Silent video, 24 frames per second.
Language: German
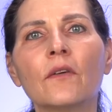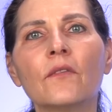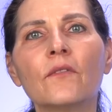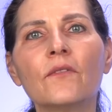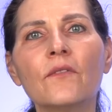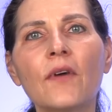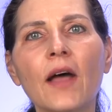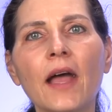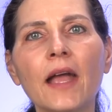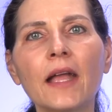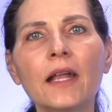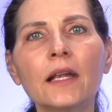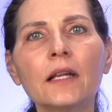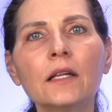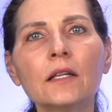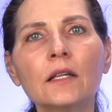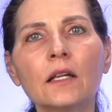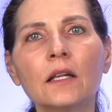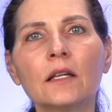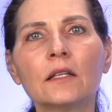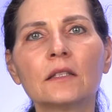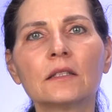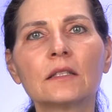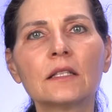Weil
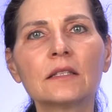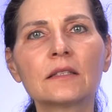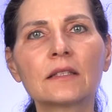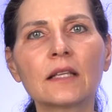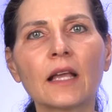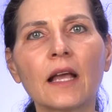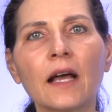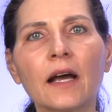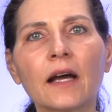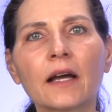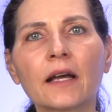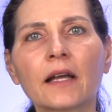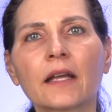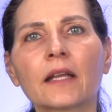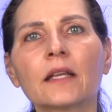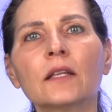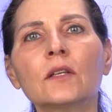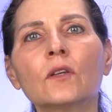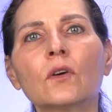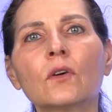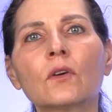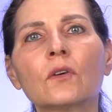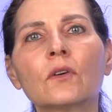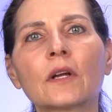diese
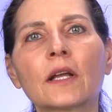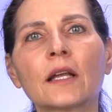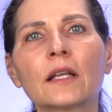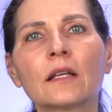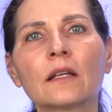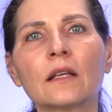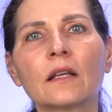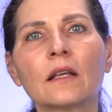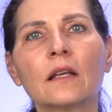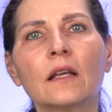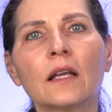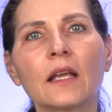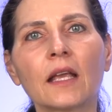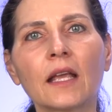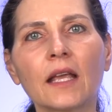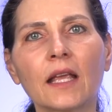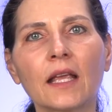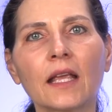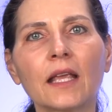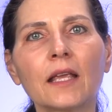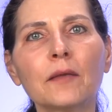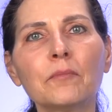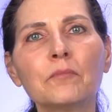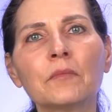Erinnerungen
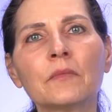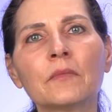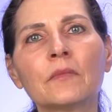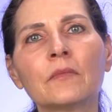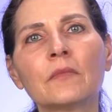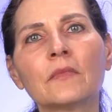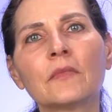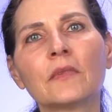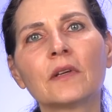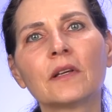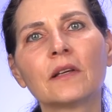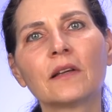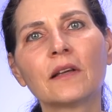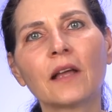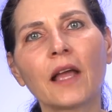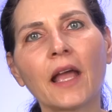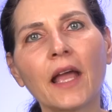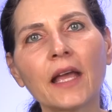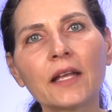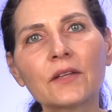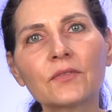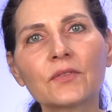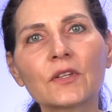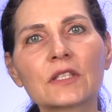eben
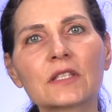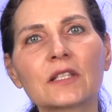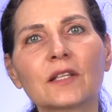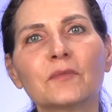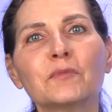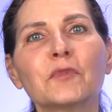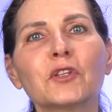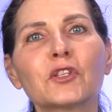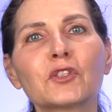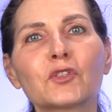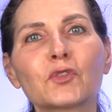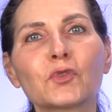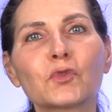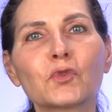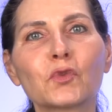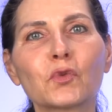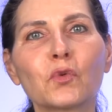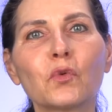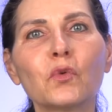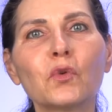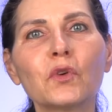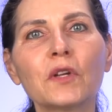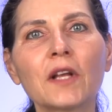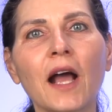etwas damit zu
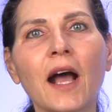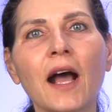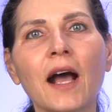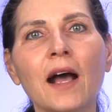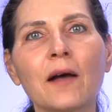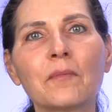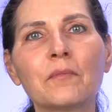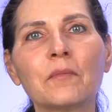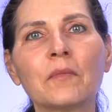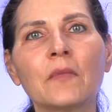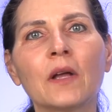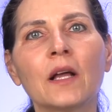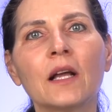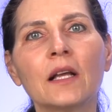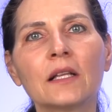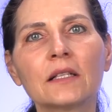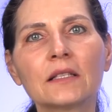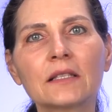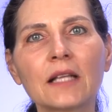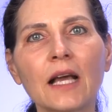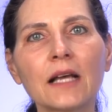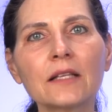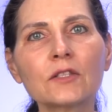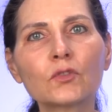tun haben,
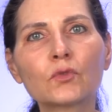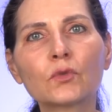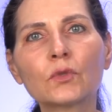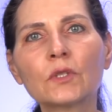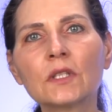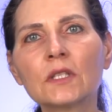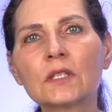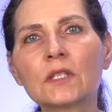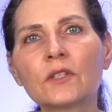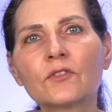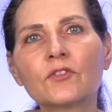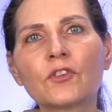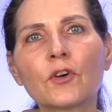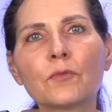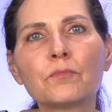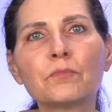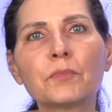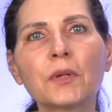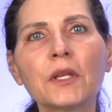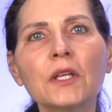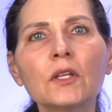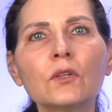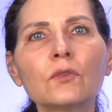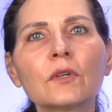dass du diese
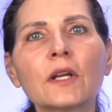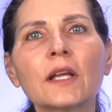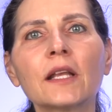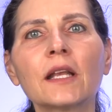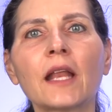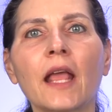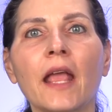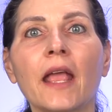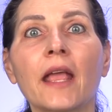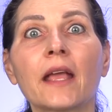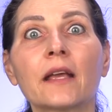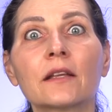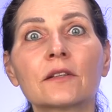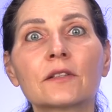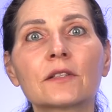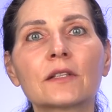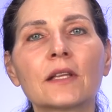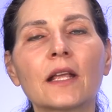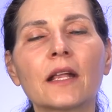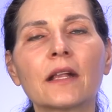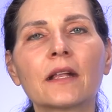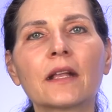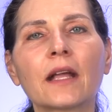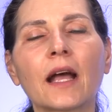Verbindungen
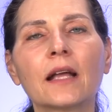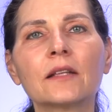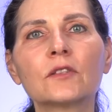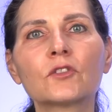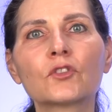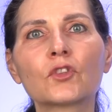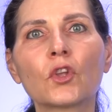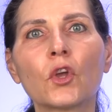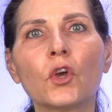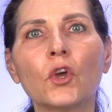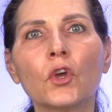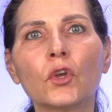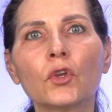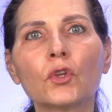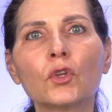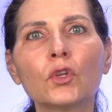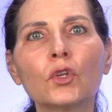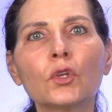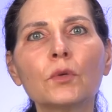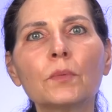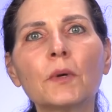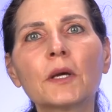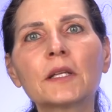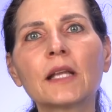herstellen kannst
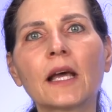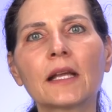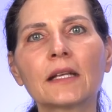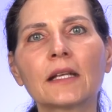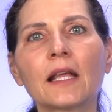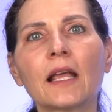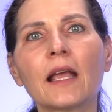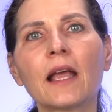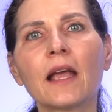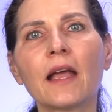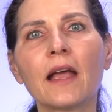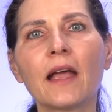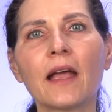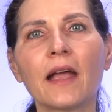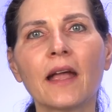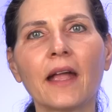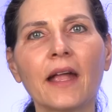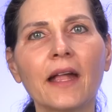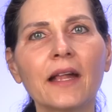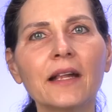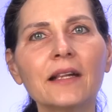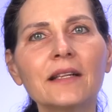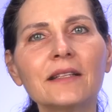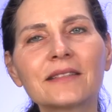über deine
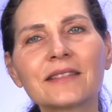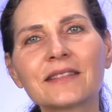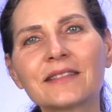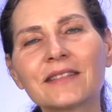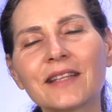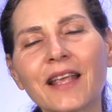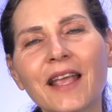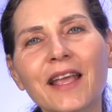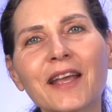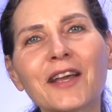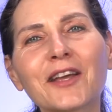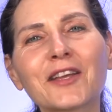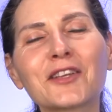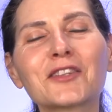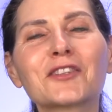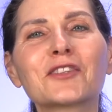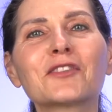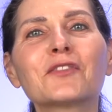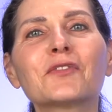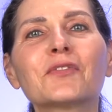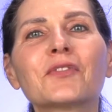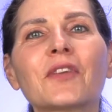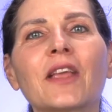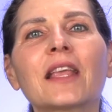
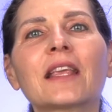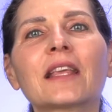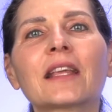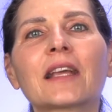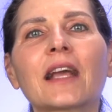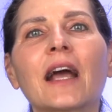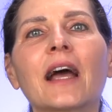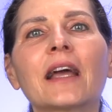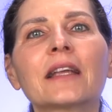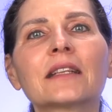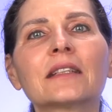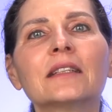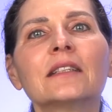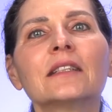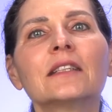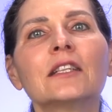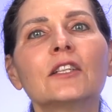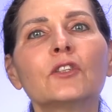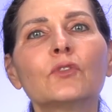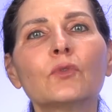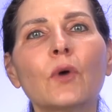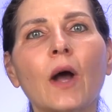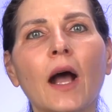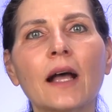hellseherischen Fähigkeiten,
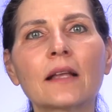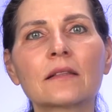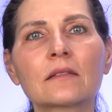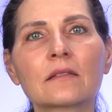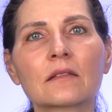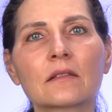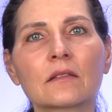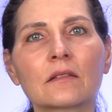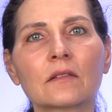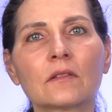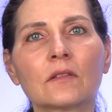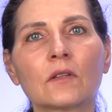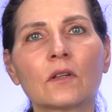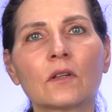die du hast.